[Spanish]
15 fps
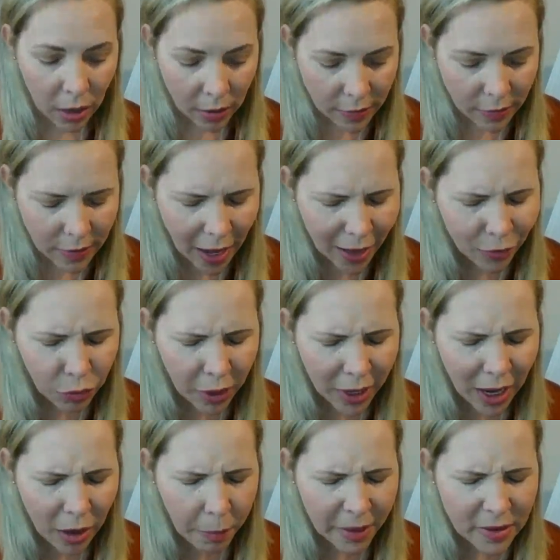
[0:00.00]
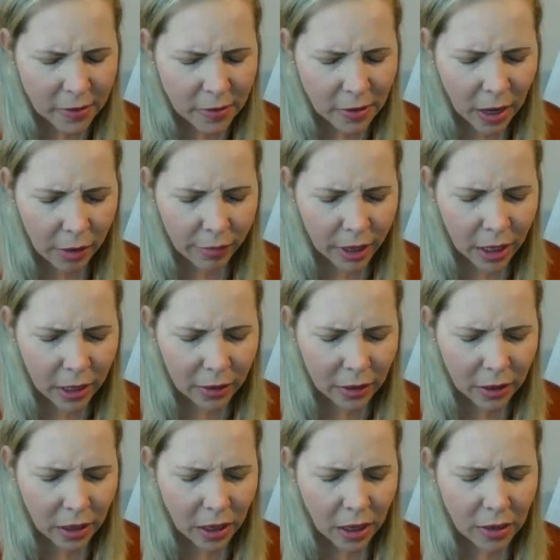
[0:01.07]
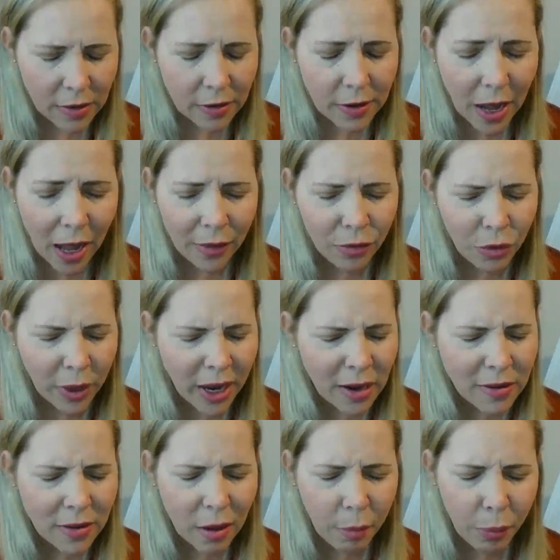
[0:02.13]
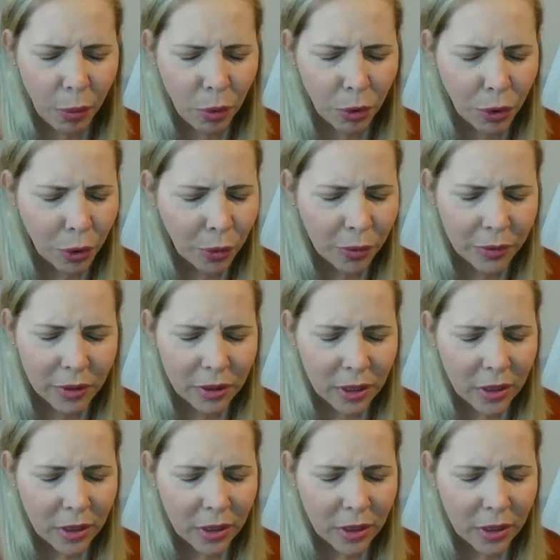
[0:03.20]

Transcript: santo en el pesebre, santo en el sepulcro,